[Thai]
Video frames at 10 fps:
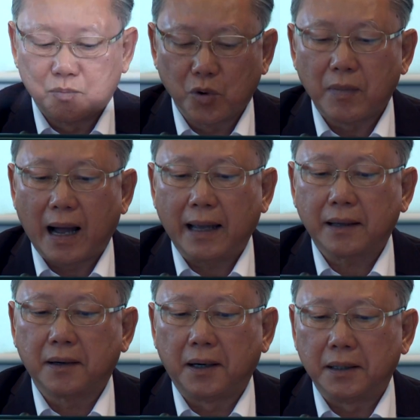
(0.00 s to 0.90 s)
จุดมุ่งหมา
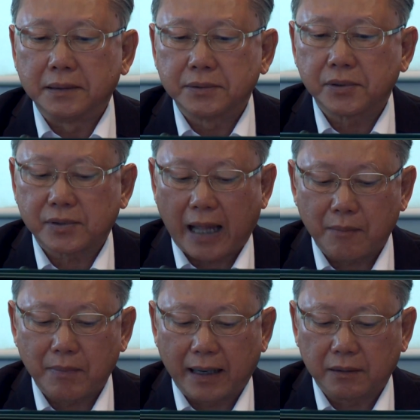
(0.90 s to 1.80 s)
ยของส
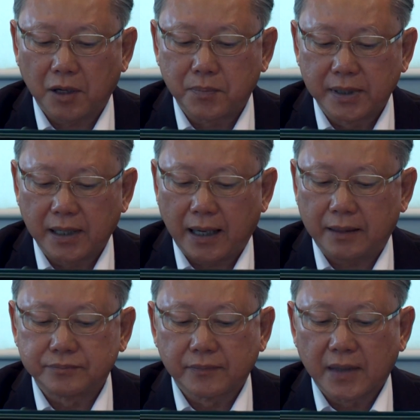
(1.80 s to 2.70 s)
ถาบันก็เพื่อ
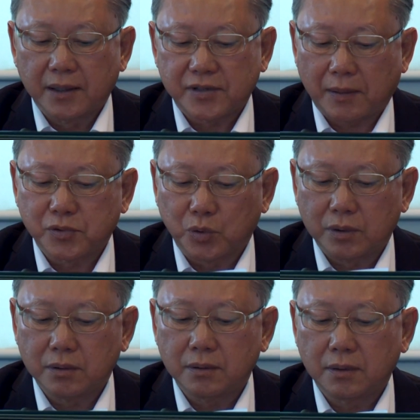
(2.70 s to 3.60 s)
สนับส
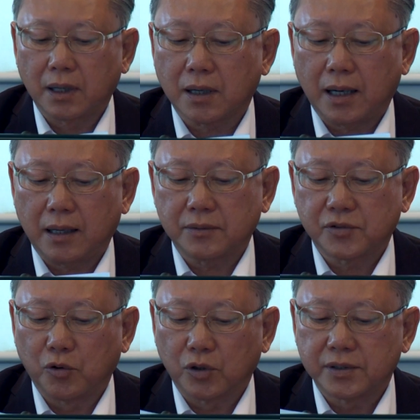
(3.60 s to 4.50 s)
นุนแล้วก็
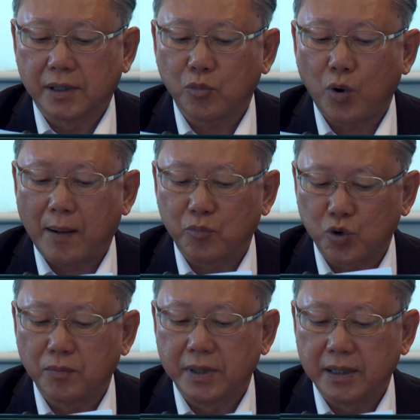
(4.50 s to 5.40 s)
ส่งเสริมความ
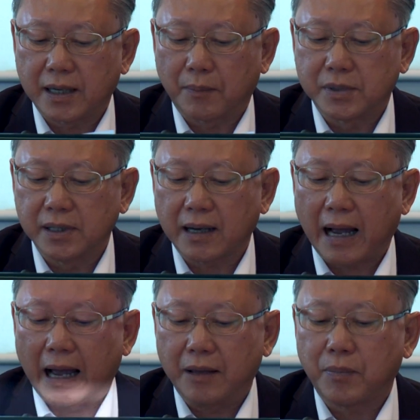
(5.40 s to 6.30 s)
ร่วมมือกับเครือ
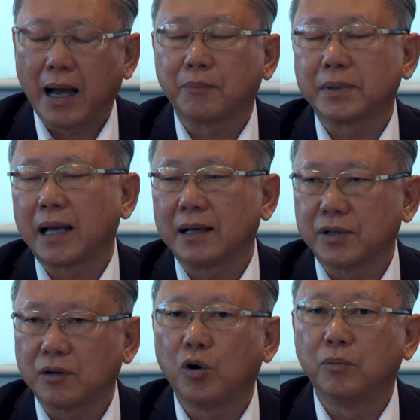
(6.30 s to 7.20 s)
ข่ายภาคประชา
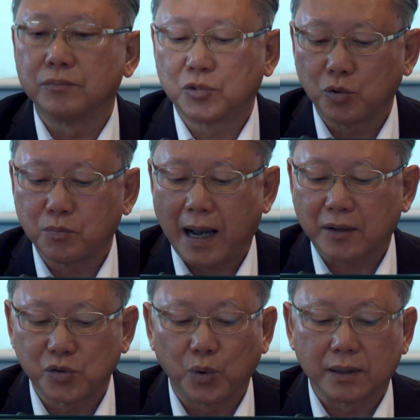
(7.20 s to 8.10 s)
สังคมทุก
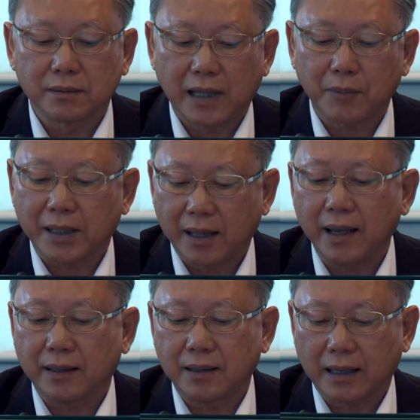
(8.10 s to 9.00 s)
ภาคส่วนทั้งประ
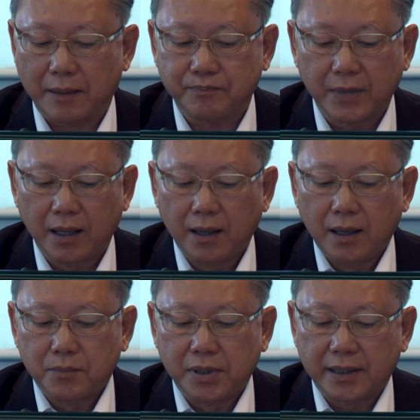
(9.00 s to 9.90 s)
เทศนะครับ
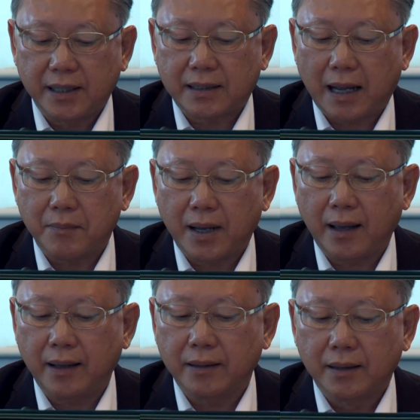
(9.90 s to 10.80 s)
เพื่อที่จะทำ
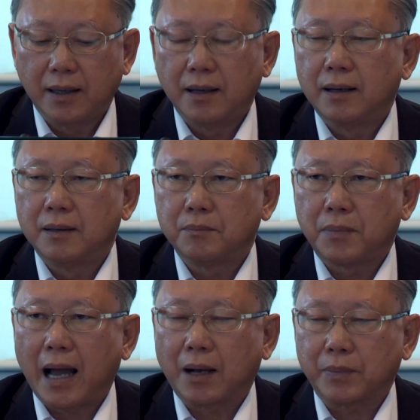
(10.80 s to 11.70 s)
ให้
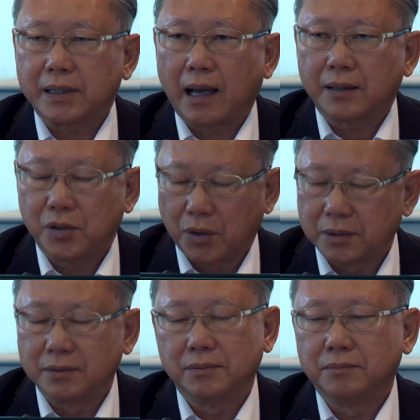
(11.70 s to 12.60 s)
ภาคประชาช
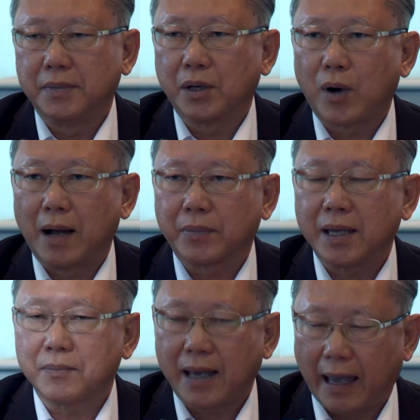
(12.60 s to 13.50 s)
นมีความ
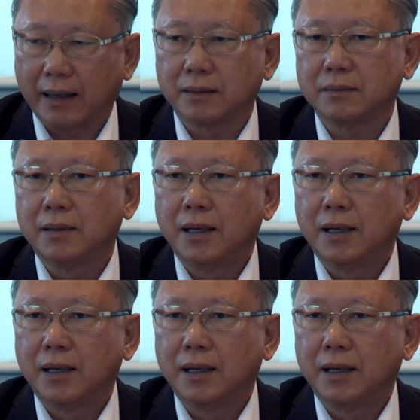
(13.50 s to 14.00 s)
เข้มแข็ง